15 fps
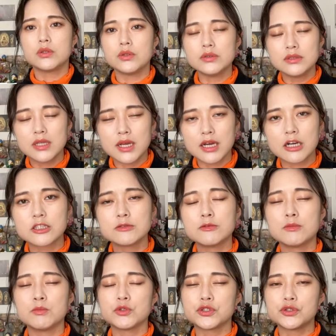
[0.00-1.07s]
どんな学
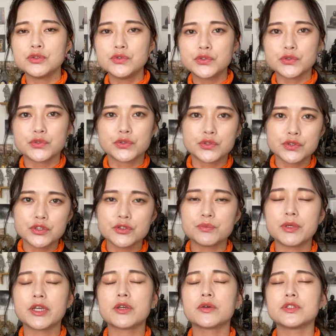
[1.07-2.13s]
問もスンスンスンスン
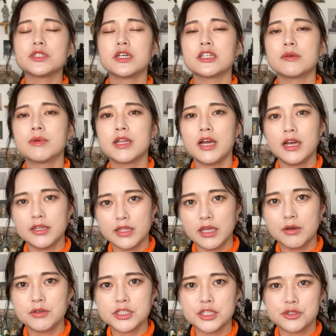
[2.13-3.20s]
勉強して頭に入ってい
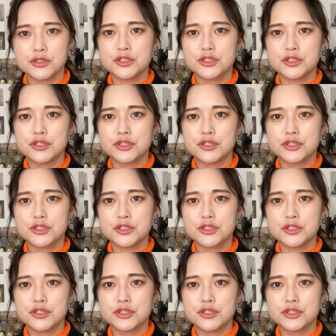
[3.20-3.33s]
くし